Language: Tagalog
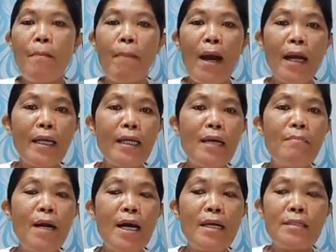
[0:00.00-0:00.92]
Para
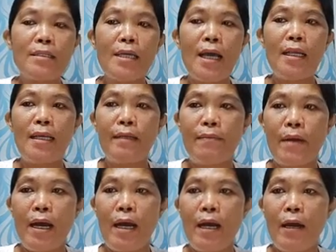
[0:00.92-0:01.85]
naman sa
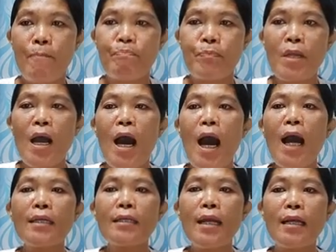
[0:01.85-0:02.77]
Libra,
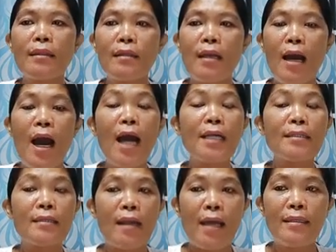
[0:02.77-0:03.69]
attract,
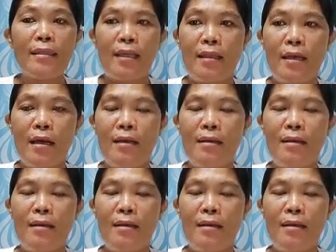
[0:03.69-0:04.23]
attracted,